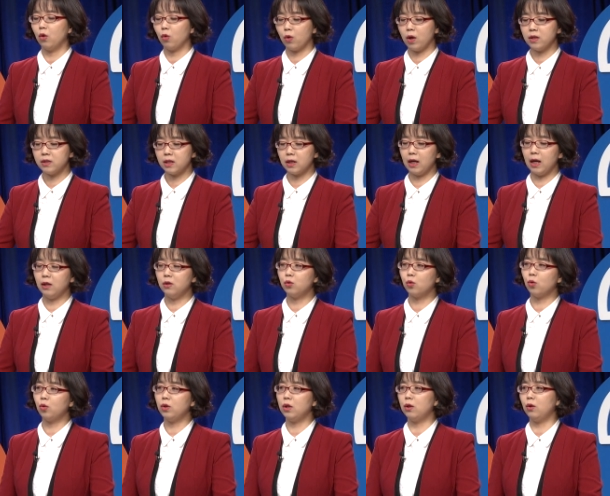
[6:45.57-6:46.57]
굉장히 안
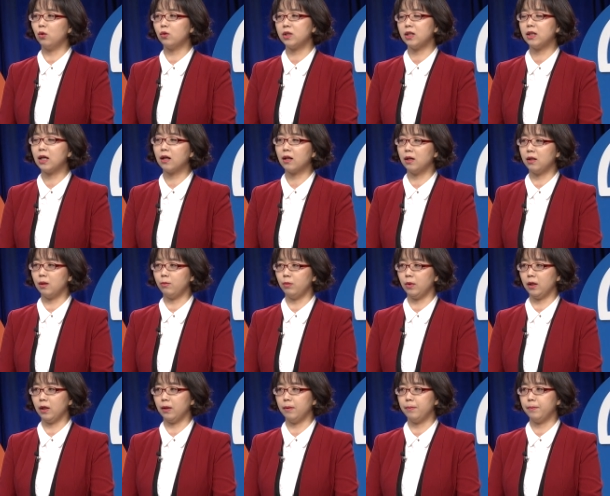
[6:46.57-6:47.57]
좋은 일로 치닫게
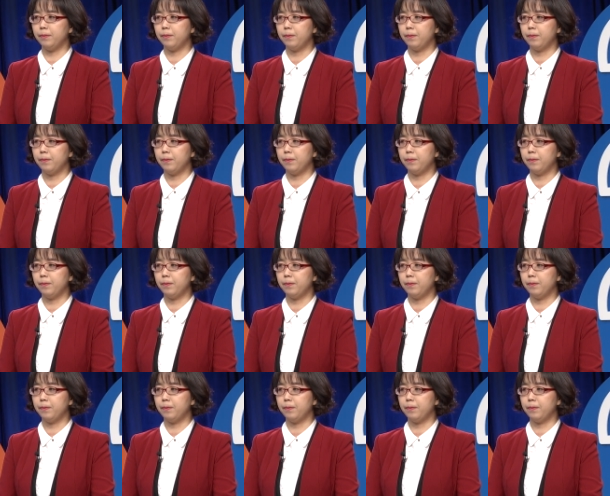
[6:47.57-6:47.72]
됩니다.